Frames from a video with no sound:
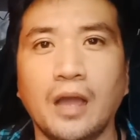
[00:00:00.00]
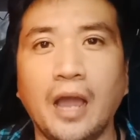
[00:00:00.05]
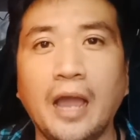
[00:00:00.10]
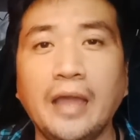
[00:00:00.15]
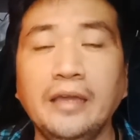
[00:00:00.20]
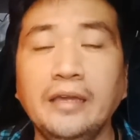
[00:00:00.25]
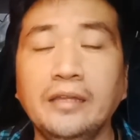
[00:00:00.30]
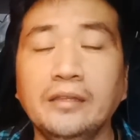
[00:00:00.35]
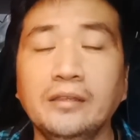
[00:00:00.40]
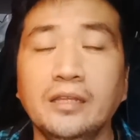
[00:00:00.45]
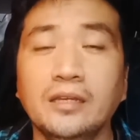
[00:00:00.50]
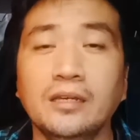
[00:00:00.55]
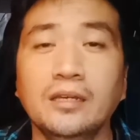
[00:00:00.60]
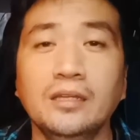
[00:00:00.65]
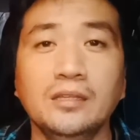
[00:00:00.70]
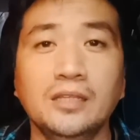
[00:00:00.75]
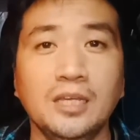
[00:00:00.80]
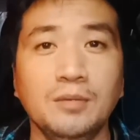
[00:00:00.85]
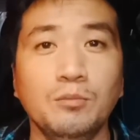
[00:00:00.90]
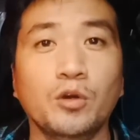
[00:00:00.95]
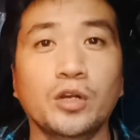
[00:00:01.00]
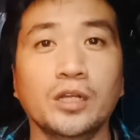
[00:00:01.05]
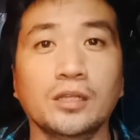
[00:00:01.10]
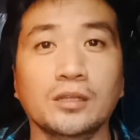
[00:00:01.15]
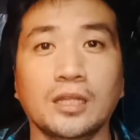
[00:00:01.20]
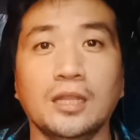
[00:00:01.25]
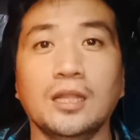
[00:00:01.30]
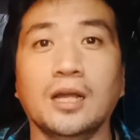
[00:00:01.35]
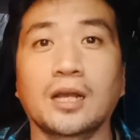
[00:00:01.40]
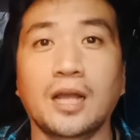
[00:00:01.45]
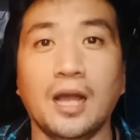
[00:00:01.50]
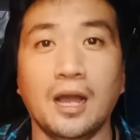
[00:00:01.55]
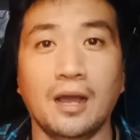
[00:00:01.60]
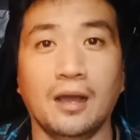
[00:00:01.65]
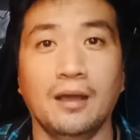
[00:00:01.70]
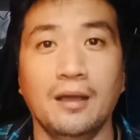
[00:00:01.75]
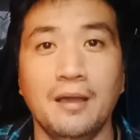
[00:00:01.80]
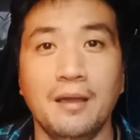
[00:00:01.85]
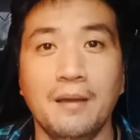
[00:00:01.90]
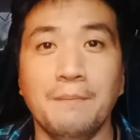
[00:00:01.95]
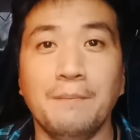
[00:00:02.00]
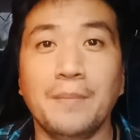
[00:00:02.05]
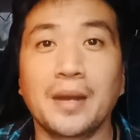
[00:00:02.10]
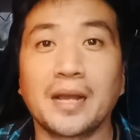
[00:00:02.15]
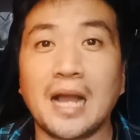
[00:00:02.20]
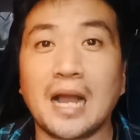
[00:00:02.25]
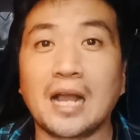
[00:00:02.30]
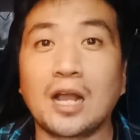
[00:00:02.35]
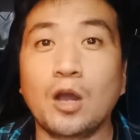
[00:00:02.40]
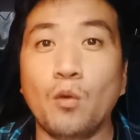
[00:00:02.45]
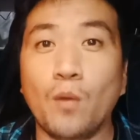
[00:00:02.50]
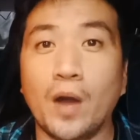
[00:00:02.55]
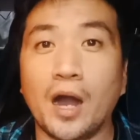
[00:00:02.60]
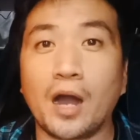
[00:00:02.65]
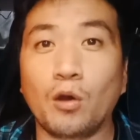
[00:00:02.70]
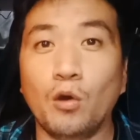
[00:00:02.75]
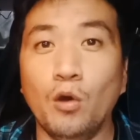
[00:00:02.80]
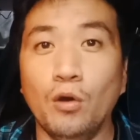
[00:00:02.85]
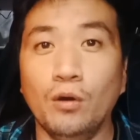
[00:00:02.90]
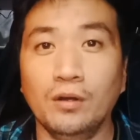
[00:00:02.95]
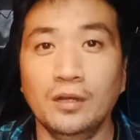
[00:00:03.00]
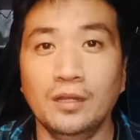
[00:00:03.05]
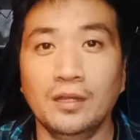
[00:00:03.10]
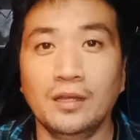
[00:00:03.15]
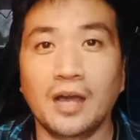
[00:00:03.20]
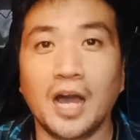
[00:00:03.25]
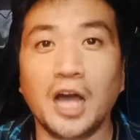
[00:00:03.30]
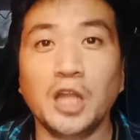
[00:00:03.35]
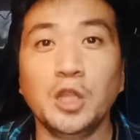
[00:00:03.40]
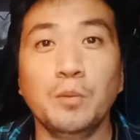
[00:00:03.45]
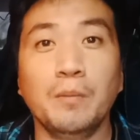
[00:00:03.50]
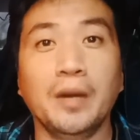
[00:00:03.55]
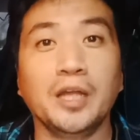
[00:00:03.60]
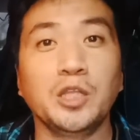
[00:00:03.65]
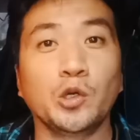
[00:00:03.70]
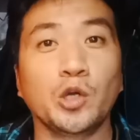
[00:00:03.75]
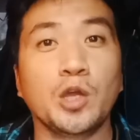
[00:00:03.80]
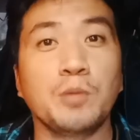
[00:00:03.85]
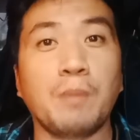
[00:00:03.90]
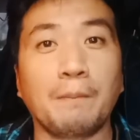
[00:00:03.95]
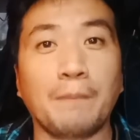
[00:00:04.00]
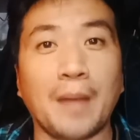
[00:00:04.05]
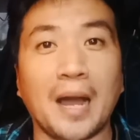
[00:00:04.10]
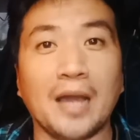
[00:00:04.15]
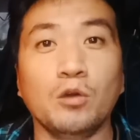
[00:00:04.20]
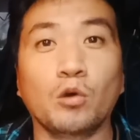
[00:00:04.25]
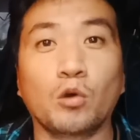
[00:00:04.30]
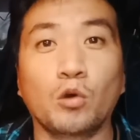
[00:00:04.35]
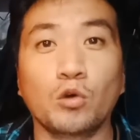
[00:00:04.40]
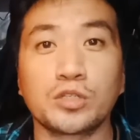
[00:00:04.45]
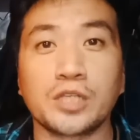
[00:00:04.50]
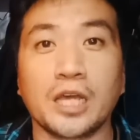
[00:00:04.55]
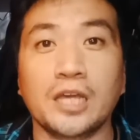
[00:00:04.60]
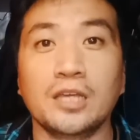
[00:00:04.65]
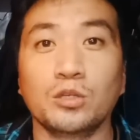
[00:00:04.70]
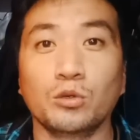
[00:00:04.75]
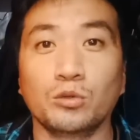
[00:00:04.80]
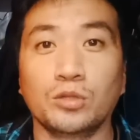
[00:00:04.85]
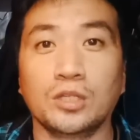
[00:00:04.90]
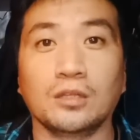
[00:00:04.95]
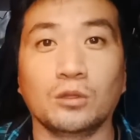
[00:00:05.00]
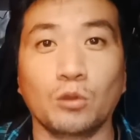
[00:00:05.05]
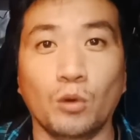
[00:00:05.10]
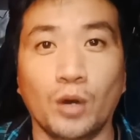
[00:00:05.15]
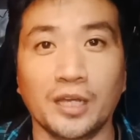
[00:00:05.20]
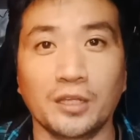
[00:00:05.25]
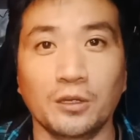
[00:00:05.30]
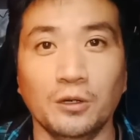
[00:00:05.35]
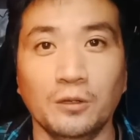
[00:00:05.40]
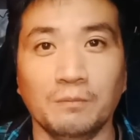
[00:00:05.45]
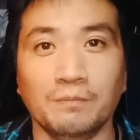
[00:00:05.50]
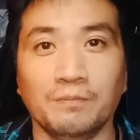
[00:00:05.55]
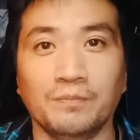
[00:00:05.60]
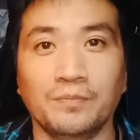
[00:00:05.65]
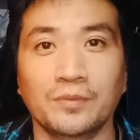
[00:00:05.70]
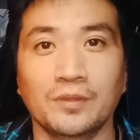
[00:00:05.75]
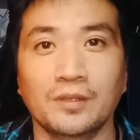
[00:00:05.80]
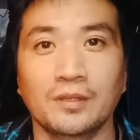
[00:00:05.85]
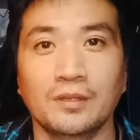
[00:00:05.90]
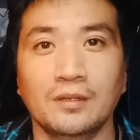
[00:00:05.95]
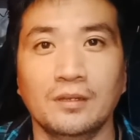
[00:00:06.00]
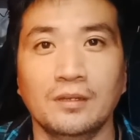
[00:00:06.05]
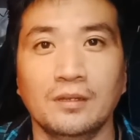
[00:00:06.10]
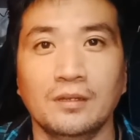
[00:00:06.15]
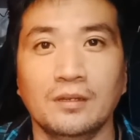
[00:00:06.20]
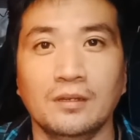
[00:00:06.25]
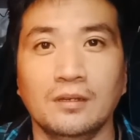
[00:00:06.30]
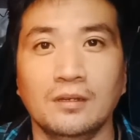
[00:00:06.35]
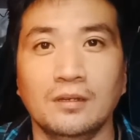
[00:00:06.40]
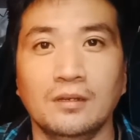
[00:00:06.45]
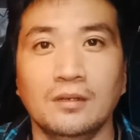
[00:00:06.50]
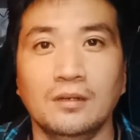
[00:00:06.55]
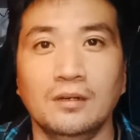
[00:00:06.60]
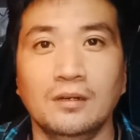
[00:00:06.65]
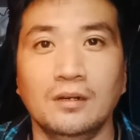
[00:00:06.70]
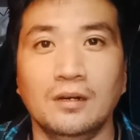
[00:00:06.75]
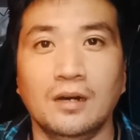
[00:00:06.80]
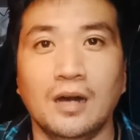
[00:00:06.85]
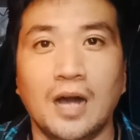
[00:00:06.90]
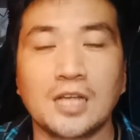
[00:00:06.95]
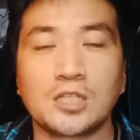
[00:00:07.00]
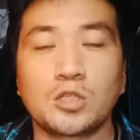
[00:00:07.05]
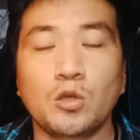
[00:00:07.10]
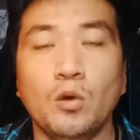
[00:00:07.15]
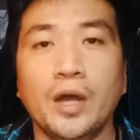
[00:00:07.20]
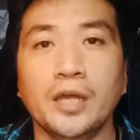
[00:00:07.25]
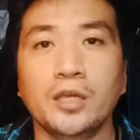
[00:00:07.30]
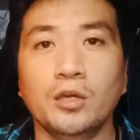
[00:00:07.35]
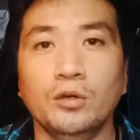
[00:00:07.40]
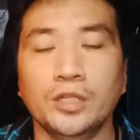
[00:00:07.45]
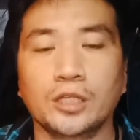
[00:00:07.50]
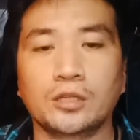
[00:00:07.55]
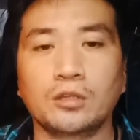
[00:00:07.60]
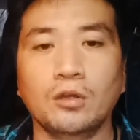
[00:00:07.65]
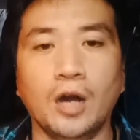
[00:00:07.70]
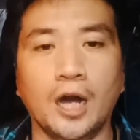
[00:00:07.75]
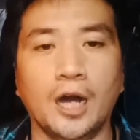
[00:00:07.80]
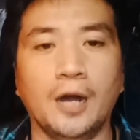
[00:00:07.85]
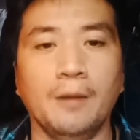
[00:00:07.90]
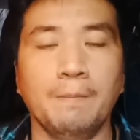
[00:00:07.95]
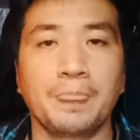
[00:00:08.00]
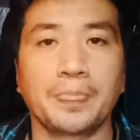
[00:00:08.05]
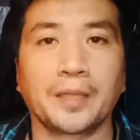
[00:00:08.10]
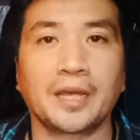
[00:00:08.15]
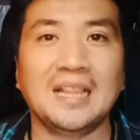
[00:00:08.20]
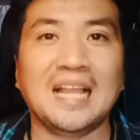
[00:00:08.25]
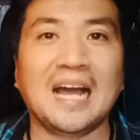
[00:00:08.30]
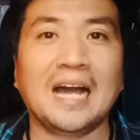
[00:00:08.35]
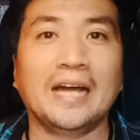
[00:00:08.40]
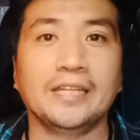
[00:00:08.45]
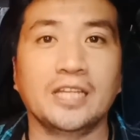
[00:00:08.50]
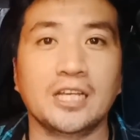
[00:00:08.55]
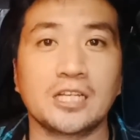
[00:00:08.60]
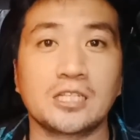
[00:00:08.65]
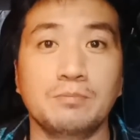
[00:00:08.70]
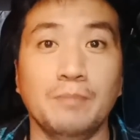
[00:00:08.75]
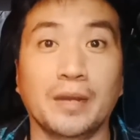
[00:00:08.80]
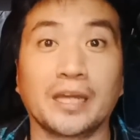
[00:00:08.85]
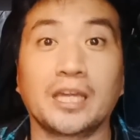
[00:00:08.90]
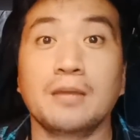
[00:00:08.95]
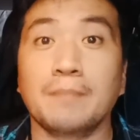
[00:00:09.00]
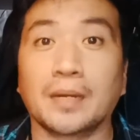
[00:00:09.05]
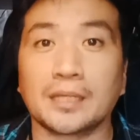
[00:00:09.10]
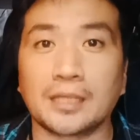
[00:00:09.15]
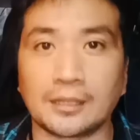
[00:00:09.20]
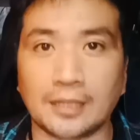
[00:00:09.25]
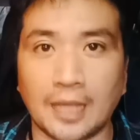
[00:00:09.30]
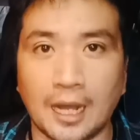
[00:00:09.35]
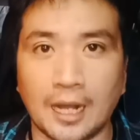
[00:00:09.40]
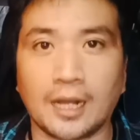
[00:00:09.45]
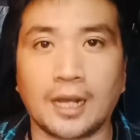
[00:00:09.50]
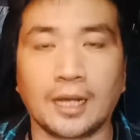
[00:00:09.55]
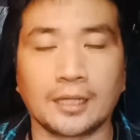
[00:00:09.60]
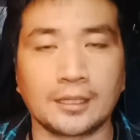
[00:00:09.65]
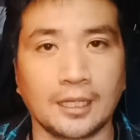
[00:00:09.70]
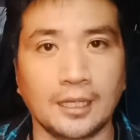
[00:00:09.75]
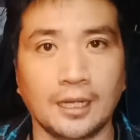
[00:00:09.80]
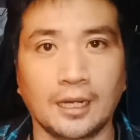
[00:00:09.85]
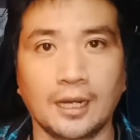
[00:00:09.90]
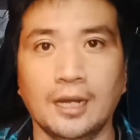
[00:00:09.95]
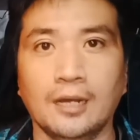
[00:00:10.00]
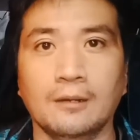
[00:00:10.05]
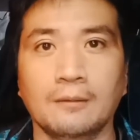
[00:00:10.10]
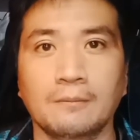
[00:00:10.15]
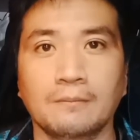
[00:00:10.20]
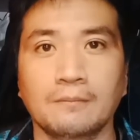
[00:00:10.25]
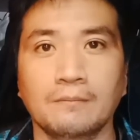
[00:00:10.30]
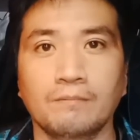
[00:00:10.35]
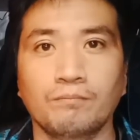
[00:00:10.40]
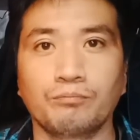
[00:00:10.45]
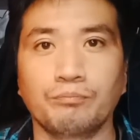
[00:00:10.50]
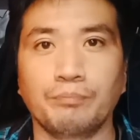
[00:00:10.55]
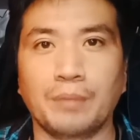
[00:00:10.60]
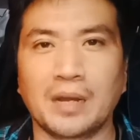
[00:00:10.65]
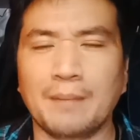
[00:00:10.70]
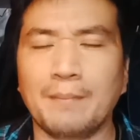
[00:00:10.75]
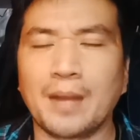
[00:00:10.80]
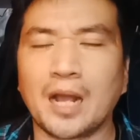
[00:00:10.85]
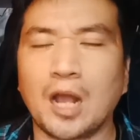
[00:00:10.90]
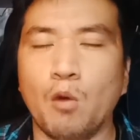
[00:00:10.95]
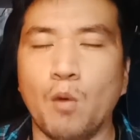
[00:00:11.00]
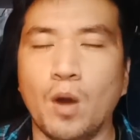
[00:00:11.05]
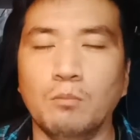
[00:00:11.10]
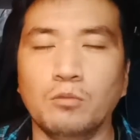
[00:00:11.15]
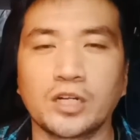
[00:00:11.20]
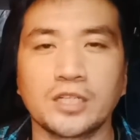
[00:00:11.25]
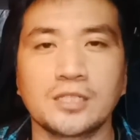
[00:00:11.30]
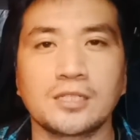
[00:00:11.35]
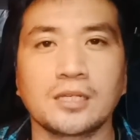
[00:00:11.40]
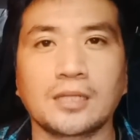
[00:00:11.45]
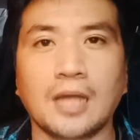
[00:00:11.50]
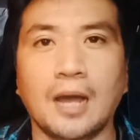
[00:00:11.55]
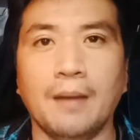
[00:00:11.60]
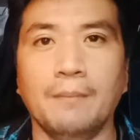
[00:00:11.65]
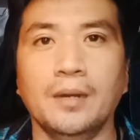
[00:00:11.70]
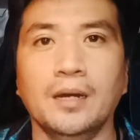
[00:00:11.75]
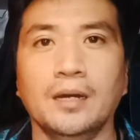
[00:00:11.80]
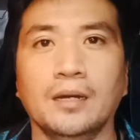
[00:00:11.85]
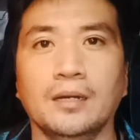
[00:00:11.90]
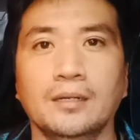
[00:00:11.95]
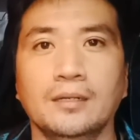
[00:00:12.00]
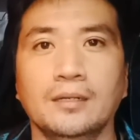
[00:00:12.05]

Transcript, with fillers: ay hinding hindi mo rin talaga magagawa kung ano man yung ipapayo ko sa inyo dito ngayon. Ha, so ngayon ito ha, kailangan is maging matatag ka talaga para magawa mo rin sa tama.